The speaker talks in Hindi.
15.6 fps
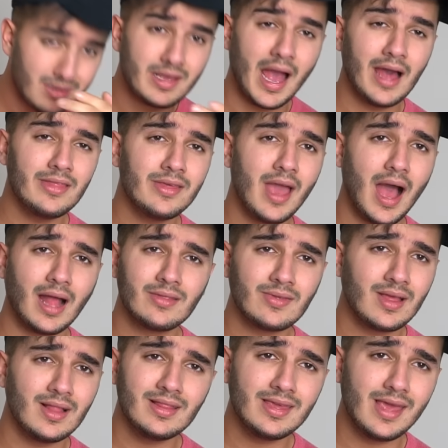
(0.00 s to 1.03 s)
यार ये
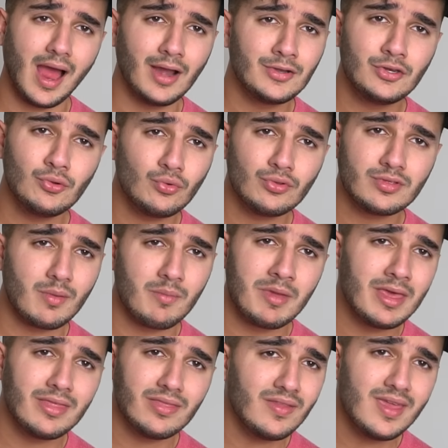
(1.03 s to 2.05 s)
आजकल की आंटियों को
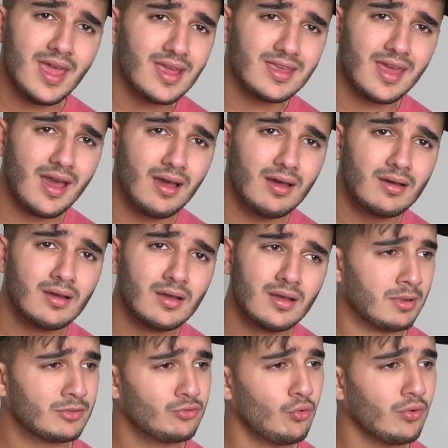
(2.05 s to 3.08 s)
तमीज नहीं है क्या
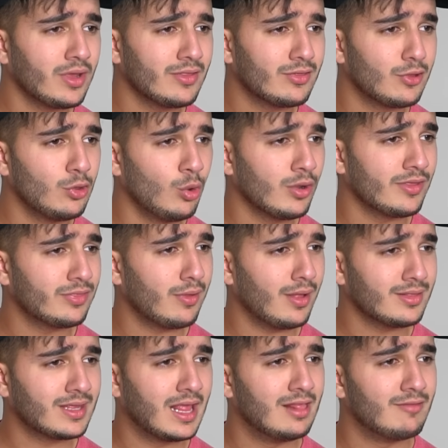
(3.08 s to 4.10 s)
बच्चों के दिलों के
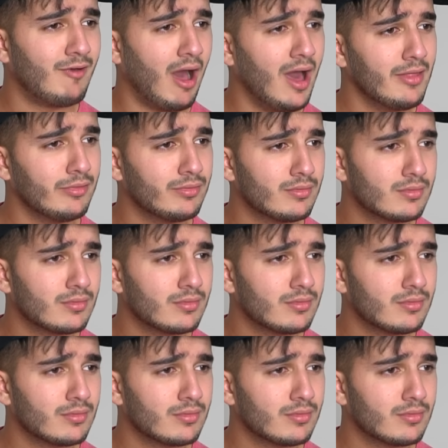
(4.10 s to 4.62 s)
साथ खिलवाड़